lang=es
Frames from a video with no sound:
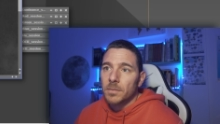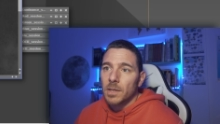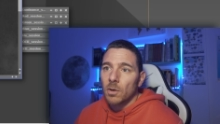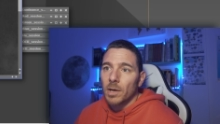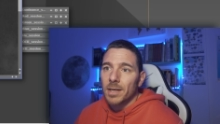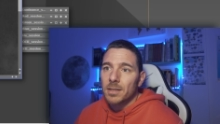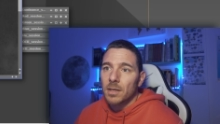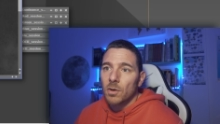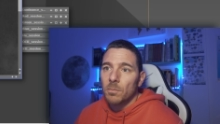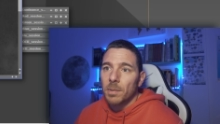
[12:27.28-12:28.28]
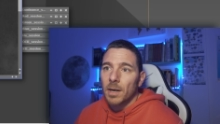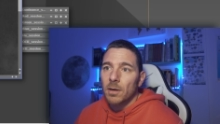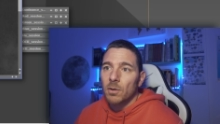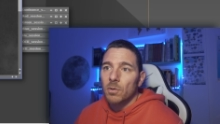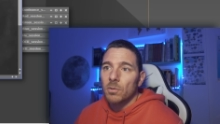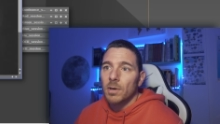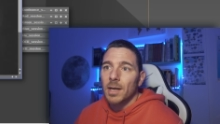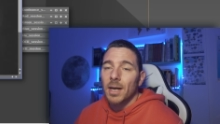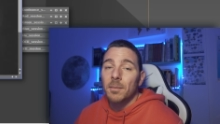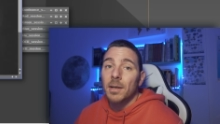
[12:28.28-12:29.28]
Tengo ganas de compararlo con
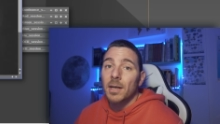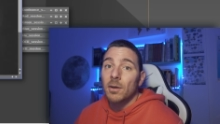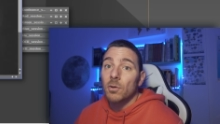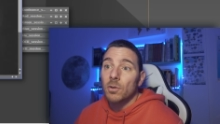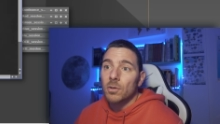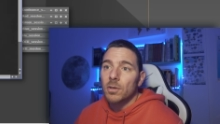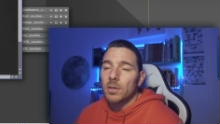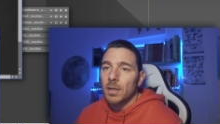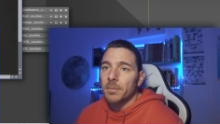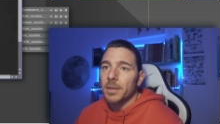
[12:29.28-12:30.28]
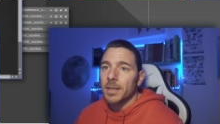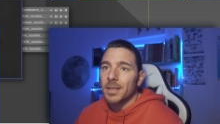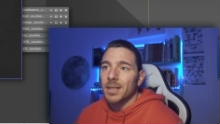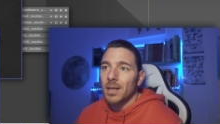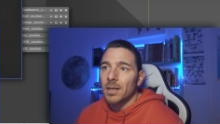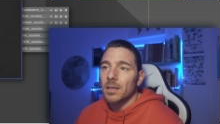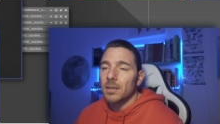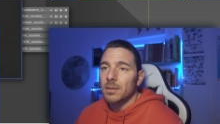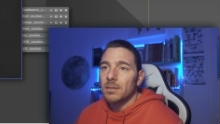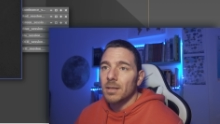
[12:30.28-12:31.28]
una cámara a color, a ver qué
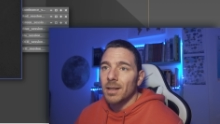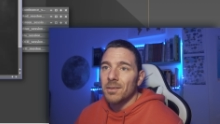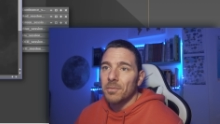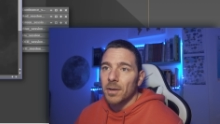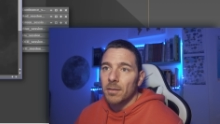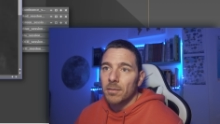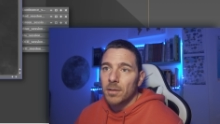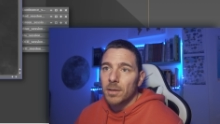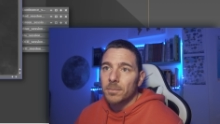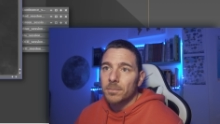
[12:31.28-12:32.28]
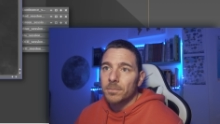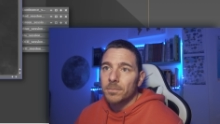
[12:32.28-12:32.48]
tal la diferencia.